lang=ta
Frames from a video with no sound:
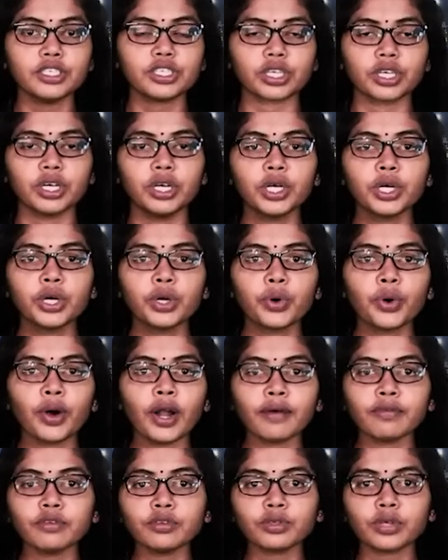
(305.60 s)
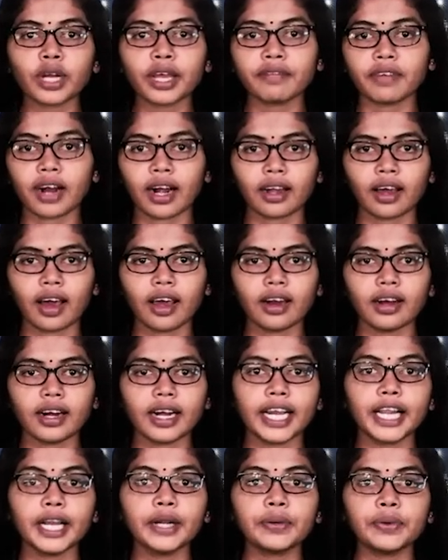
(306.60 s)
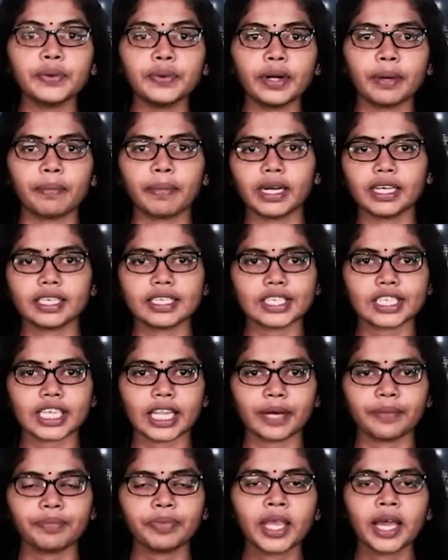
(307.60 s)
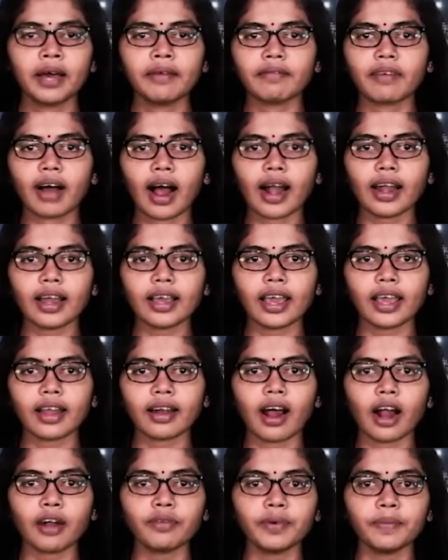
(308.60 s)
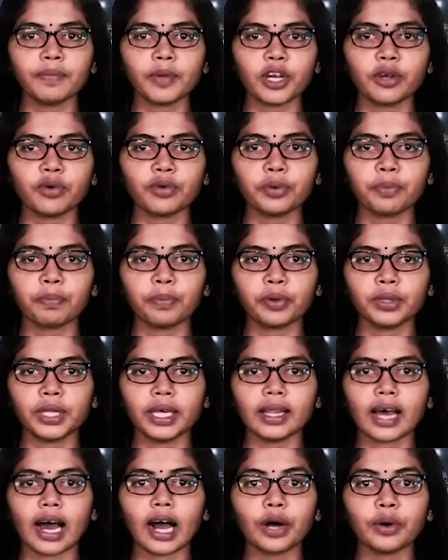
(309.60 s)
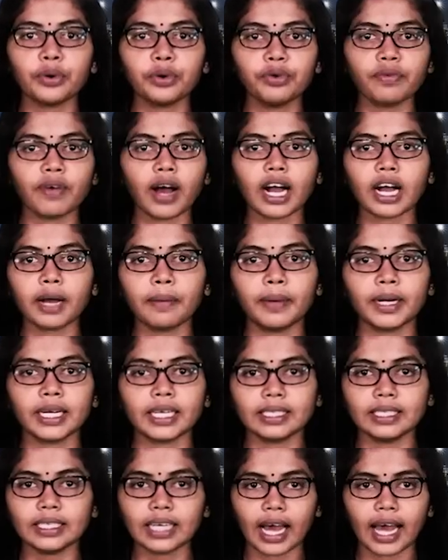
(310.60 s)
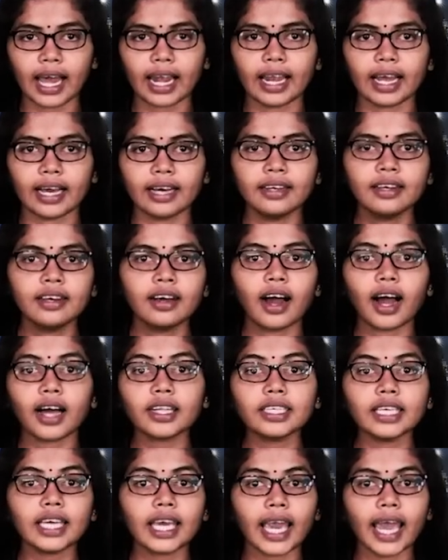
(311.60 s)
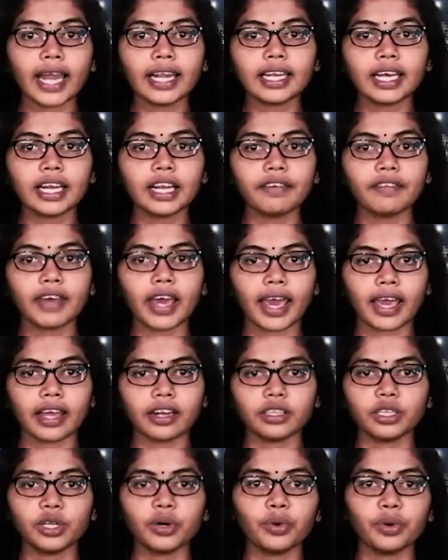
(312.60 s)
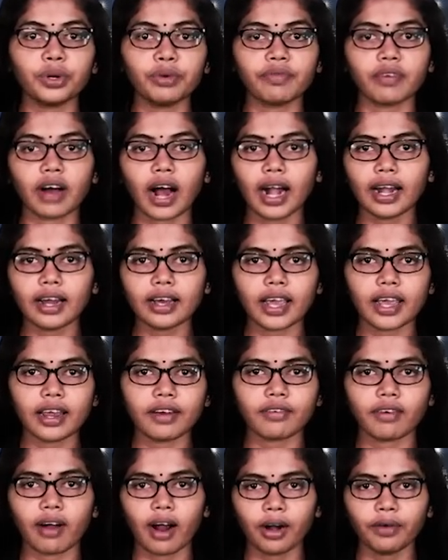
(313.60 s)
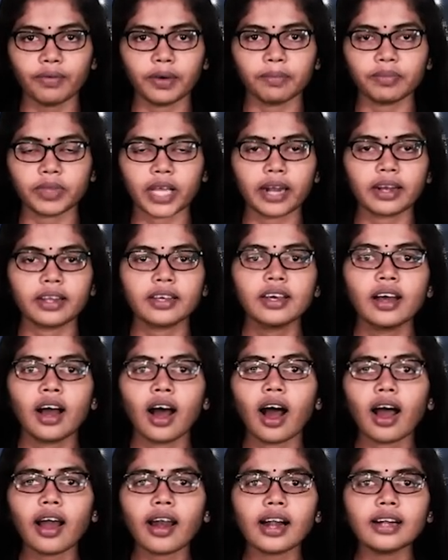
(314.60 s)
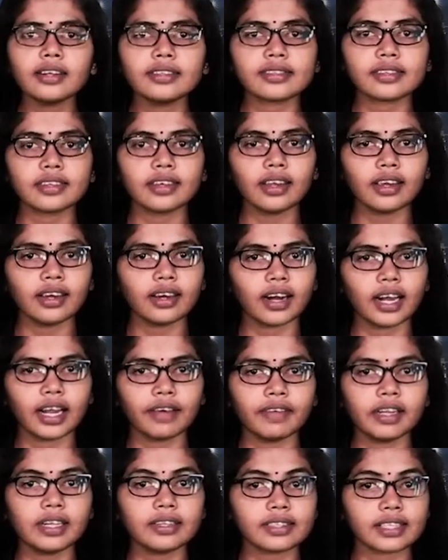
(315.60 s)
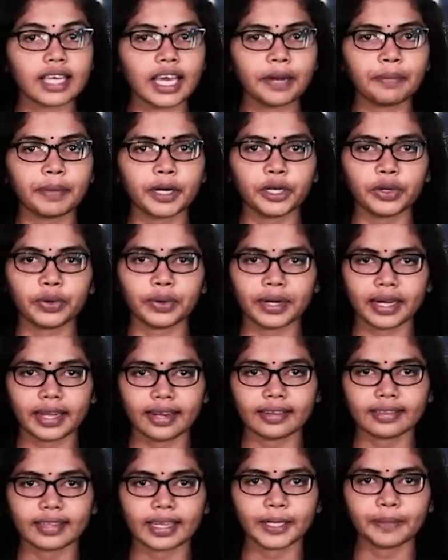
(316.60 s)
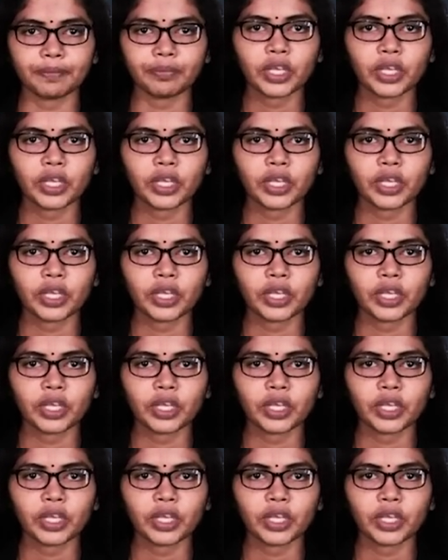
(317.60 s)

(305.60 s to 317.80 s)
என்று உளவுத்துறை வட்டாரங்களில் கூறப்படுகின்றது வாடகை ராணுவம் ரிட்டூட் புதிதாக உருவாக்கப்பட்டது அல்ல அது ஏற்கனவே இருந்த ஒரு வாடகை ராணுவம் தான் ஆனால் சிறிய அளவில் செயற்பட்டு கொண்டிருந்தது